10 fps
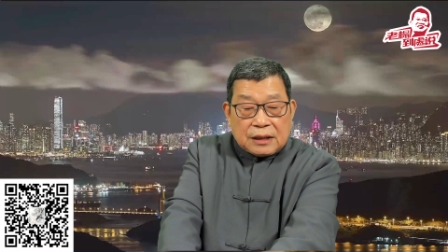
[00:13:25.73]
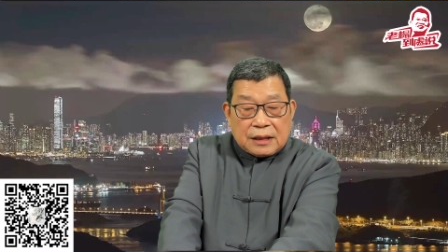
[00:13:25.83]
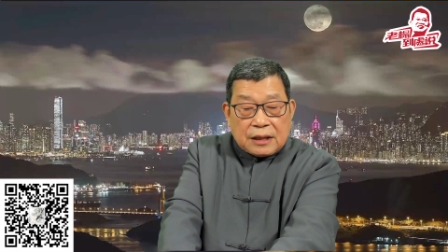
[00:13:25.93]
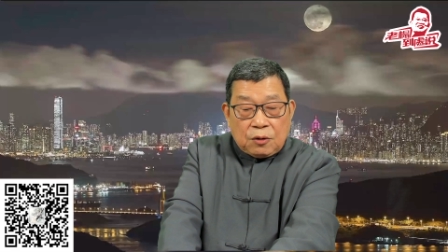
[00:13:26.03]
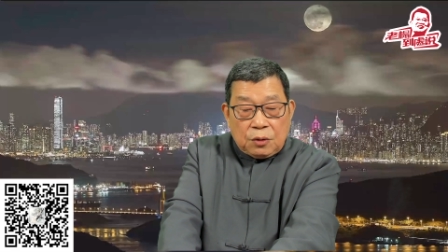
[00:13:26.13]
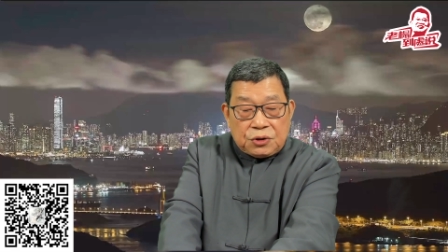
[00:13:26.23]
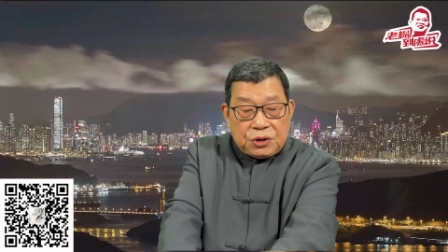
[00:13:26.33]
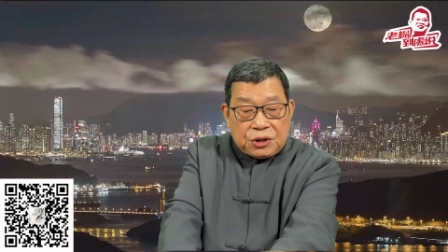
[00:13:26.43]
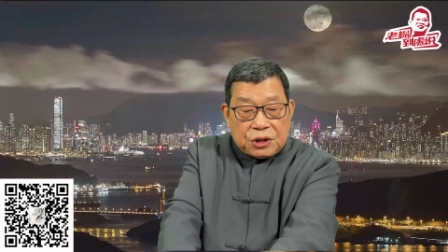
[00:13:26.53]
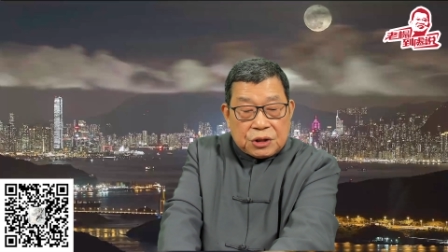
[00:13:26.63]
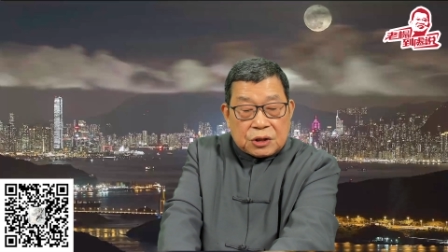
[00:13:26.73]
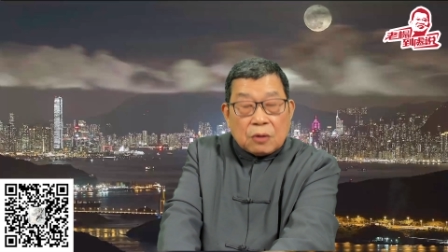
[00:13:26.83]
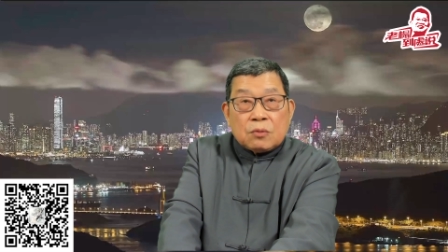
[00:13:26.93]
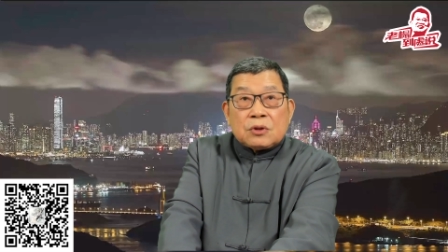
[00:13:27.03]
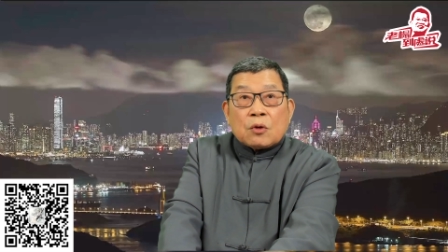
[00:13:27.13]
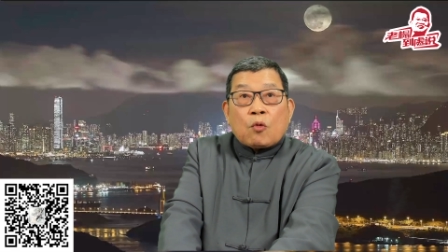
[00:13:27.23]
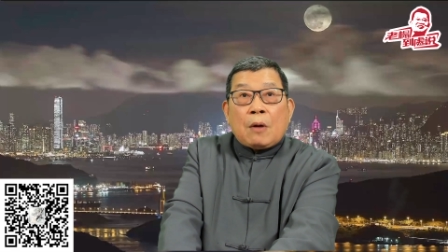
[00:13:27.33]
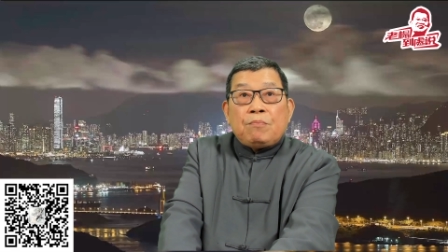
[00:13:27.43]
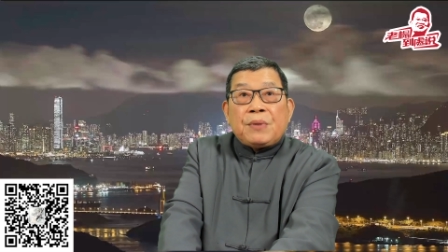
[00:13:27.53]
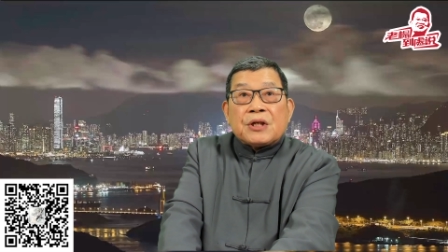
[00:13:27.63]
但在过去几周就
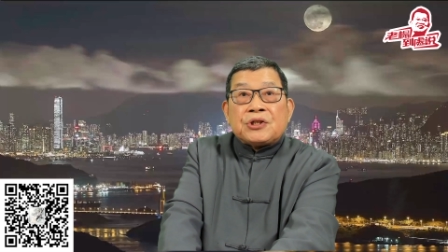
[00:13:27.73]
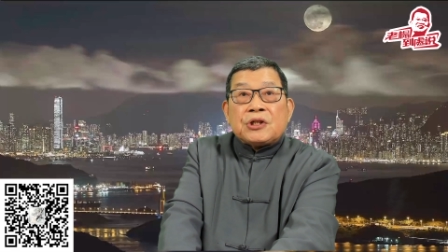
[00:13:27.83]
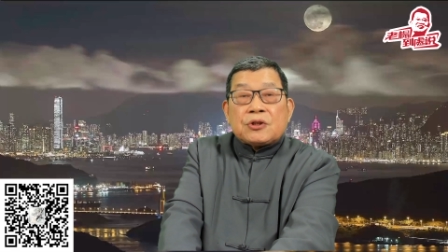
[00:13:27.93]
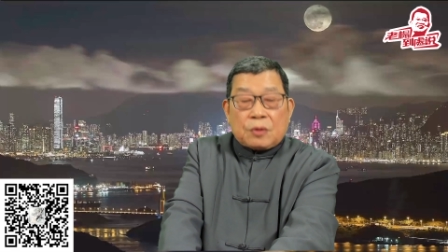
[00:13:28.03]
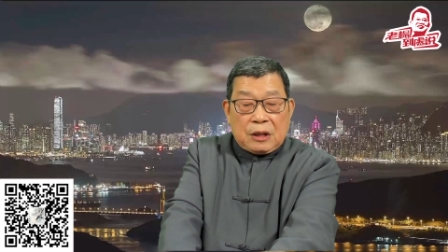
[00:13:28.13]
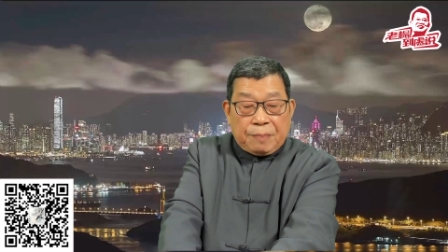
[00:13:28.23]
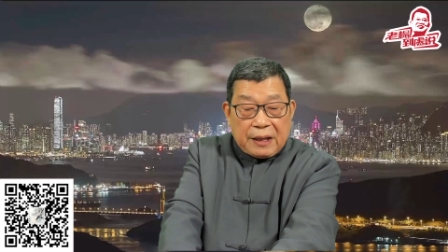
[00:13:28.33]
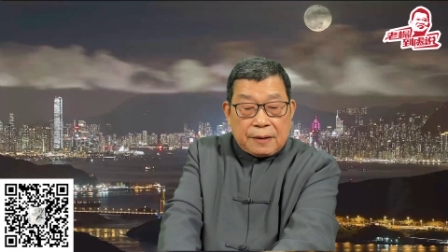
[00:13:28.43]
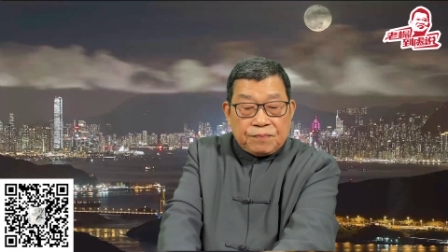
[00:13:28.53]
关闭了其中的一半。